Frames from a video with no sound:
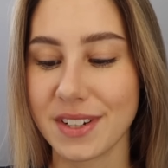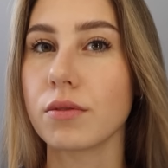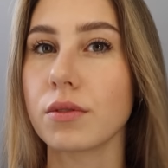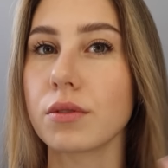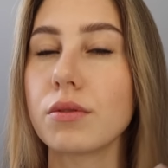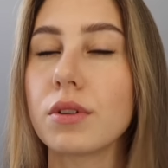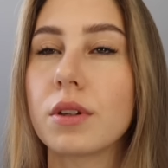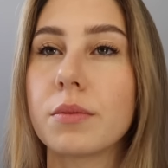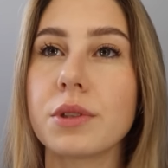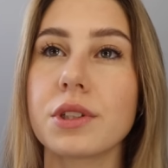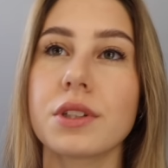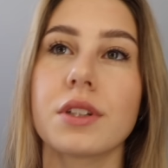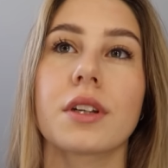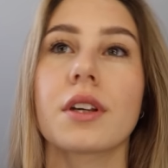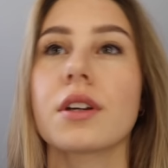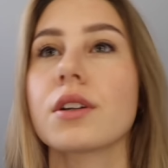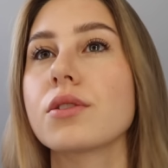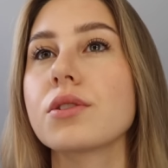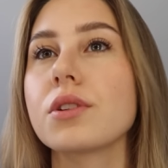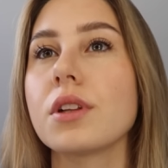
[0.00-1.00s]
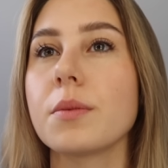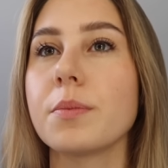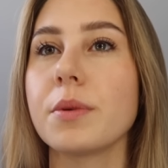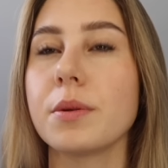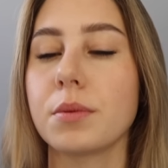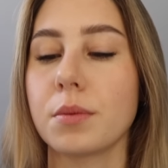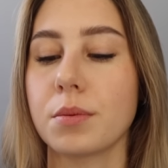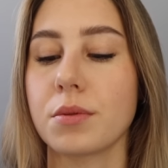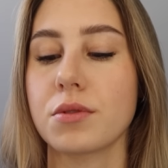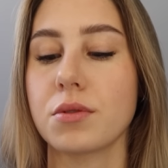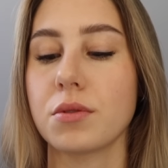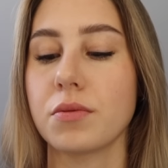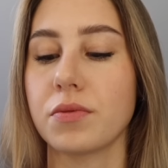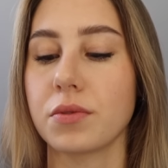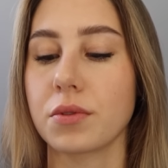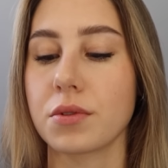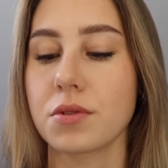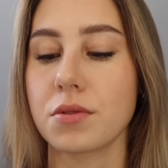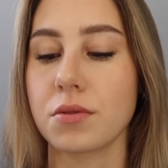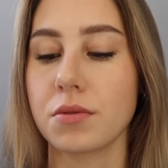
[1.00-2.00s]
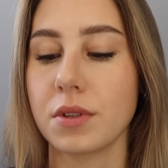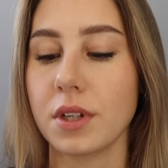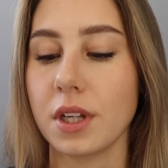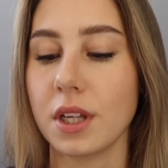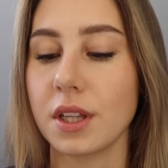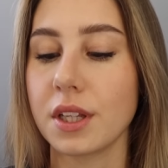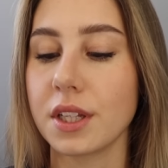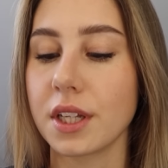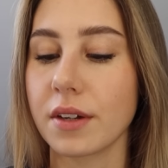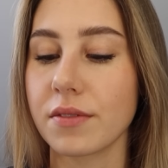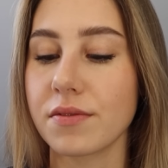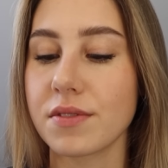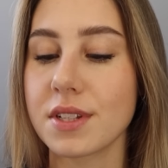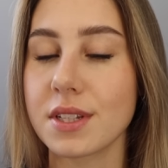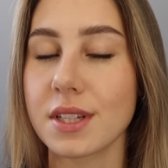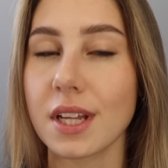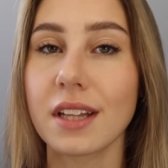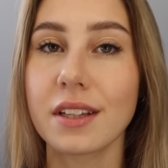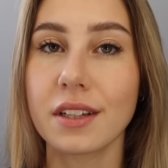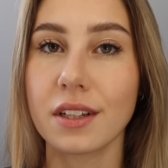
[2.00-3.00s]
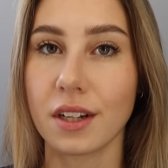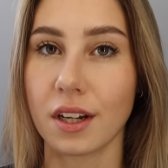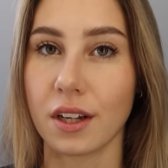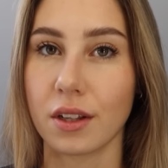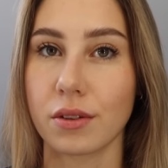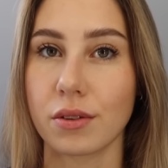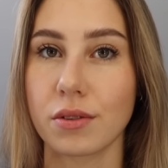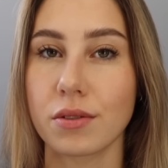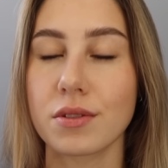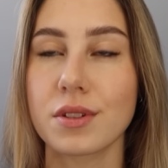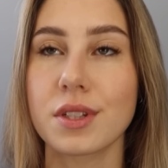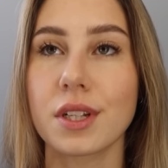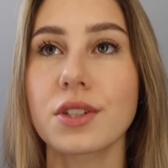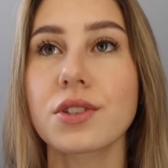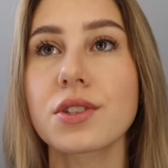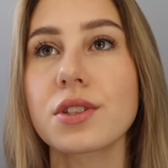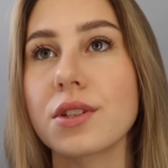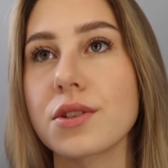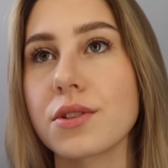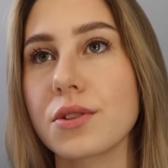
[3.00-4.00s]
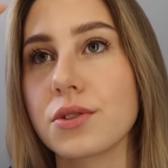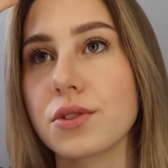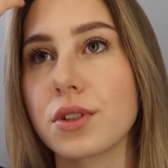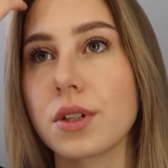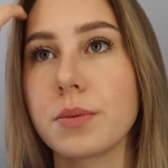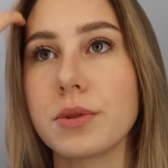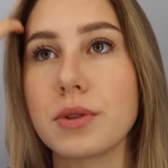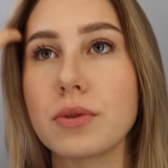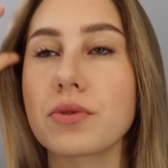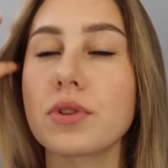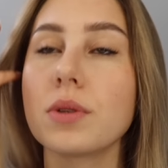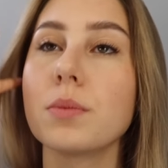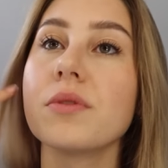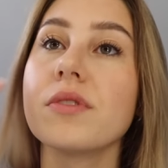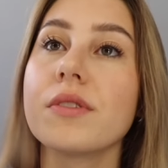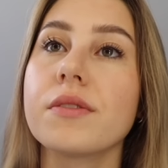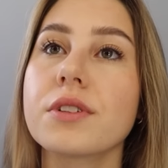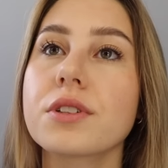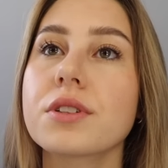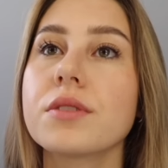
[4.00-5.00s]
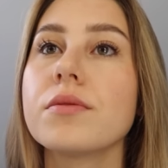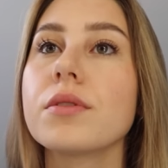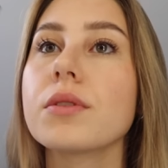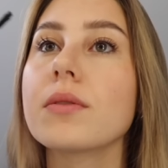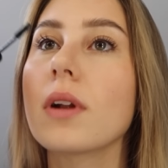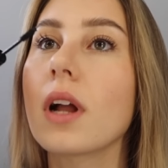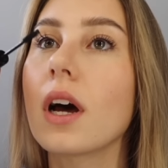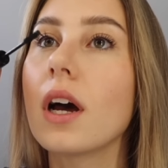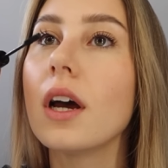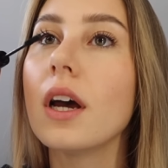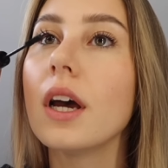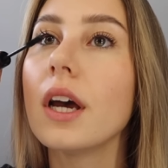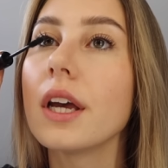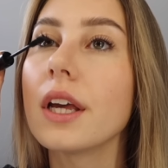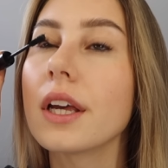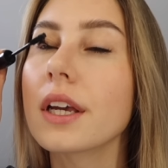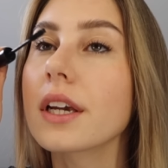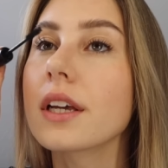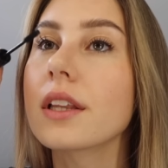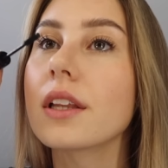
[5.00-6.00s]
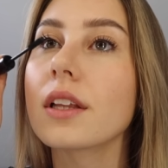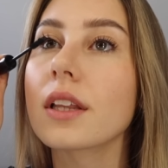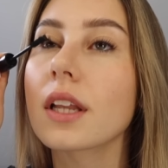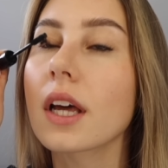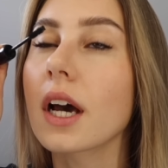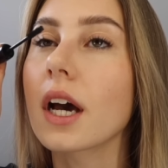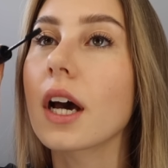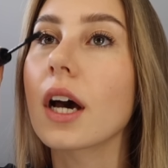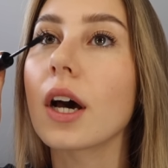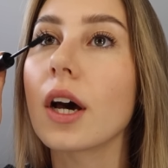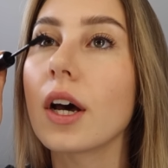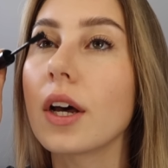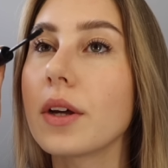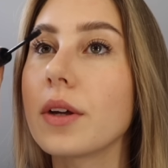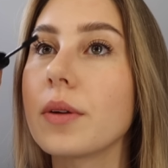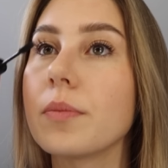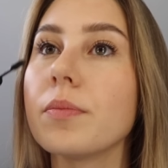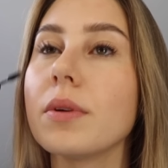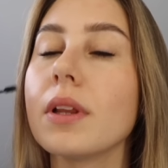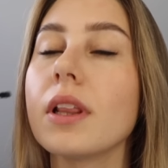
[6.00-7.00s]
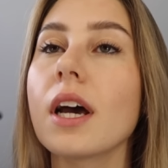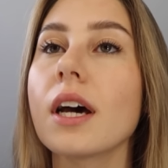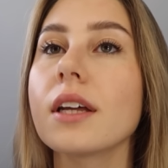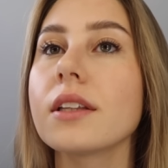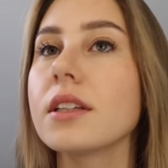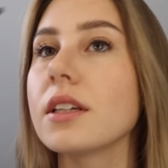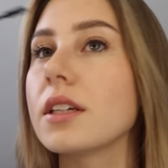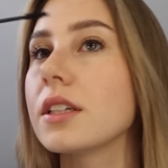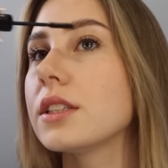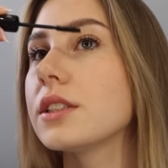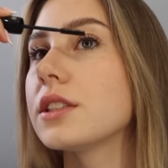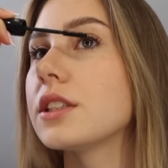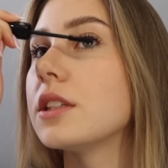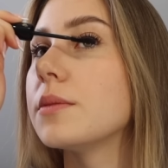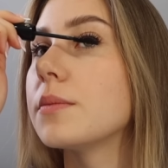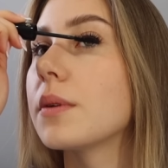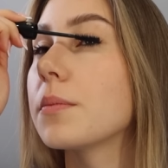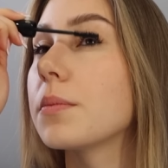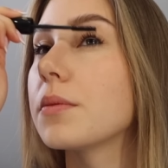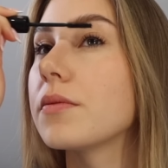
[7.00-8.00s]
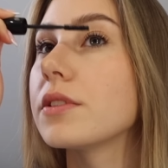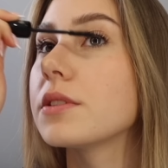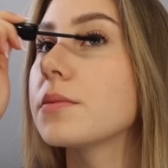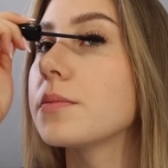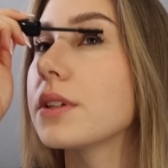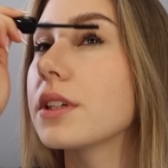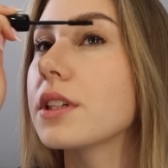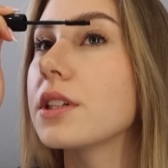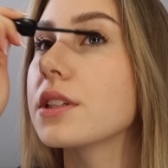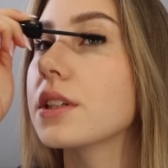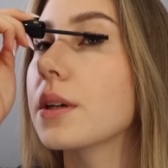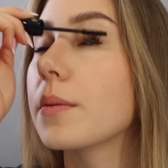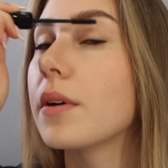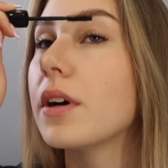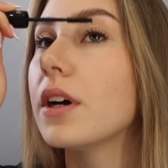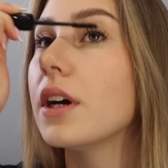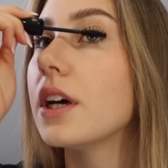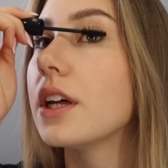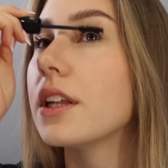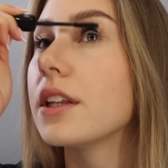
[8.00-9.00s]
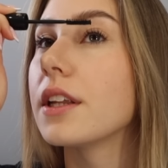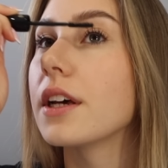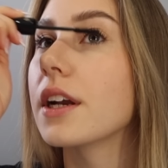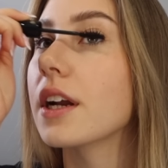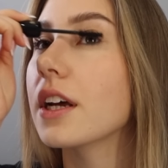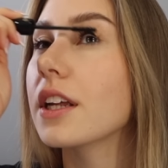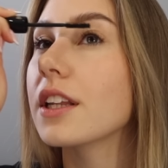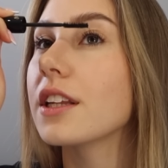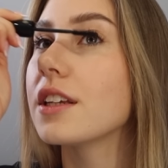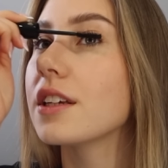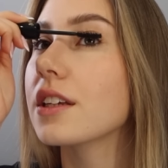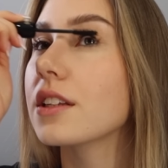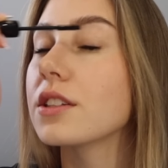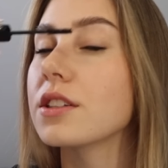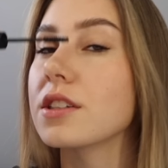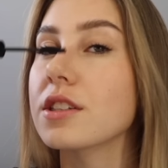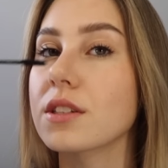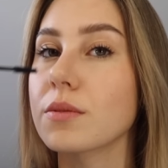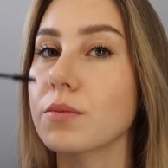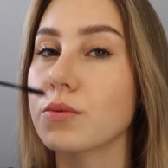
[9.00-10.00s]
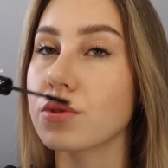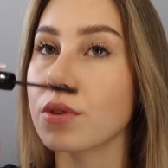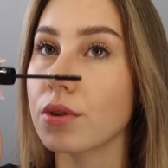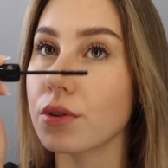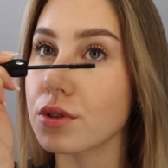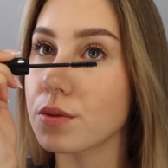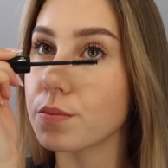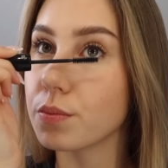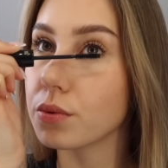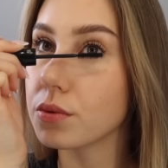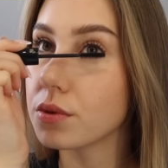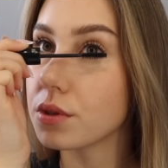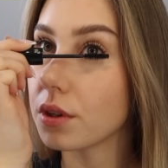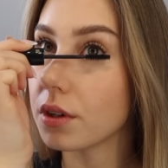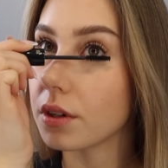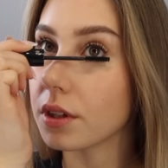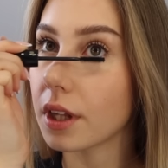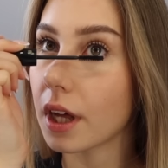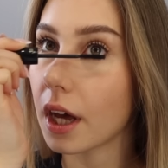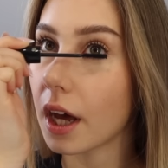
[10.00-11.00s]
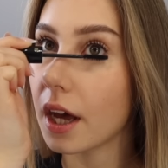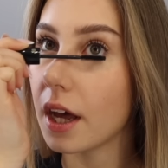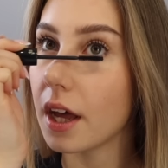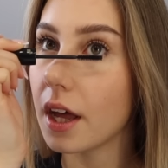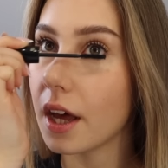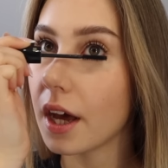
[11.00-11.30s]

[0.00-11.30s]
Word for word: W ogóle mi się tak jakoś lepiej po prostu funkcjonuje, kiedy ja wstanę rano, zacznę coś robić, już nie mówię właśnie w ogóle jak jadę na e, pilates, czyli mam powiedzmy jakiś tam trening, że jestem już rozbudzona,